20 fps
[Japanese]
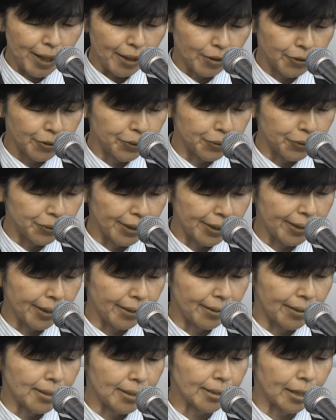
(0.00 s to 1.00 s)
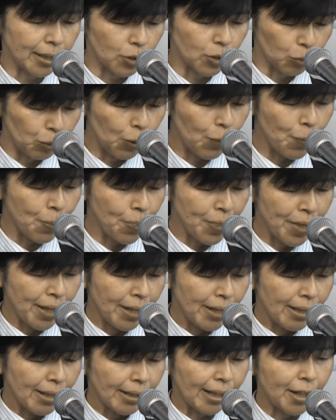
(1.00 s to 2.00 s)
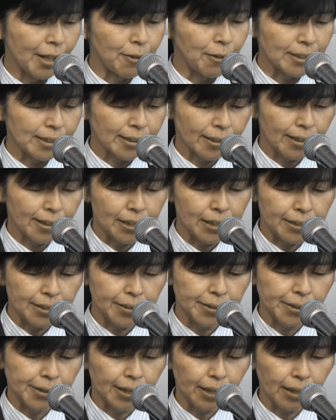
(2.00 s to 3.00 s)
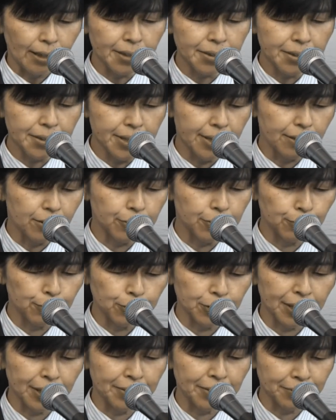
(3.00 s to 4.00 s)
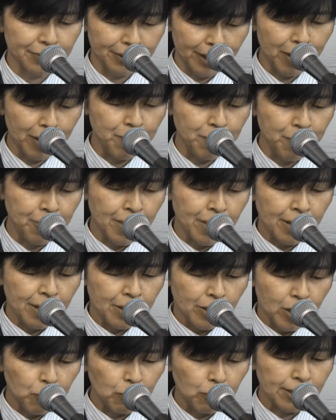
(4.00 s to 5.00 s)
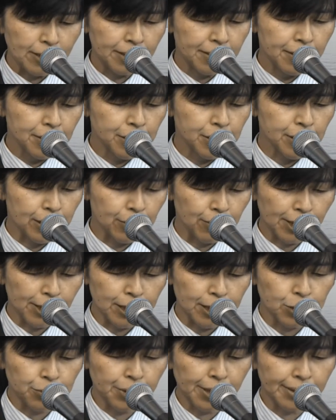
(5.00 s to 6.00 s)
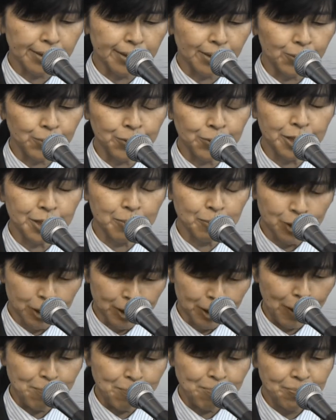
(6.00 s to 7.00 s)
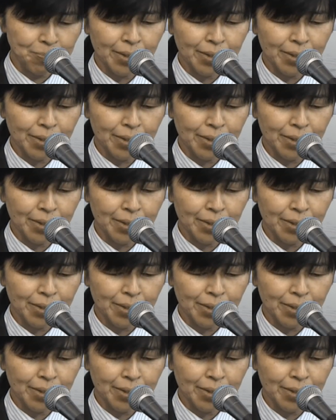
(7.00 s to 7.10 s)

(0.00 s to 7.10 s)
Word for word: 来るようになったんですけれども彼は社会に出てからかなり苦労したようででも洗礼式の証の中でこう言ってました